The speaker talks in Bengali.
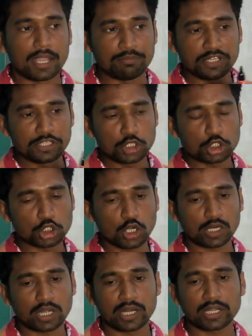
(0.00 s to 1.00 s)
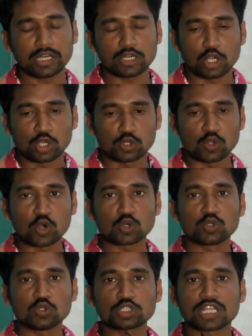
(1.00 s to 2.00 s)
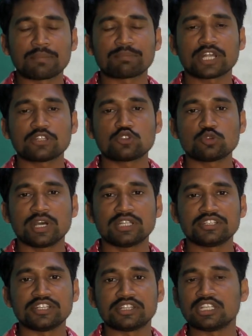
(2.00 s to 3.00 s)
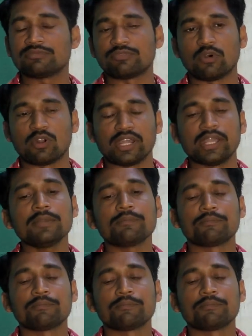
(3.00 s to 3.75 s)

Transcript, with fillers: এই ব্রিটিশ সরকারের নগ্ন সাম্রাজ্যবাদ নীতির ফলে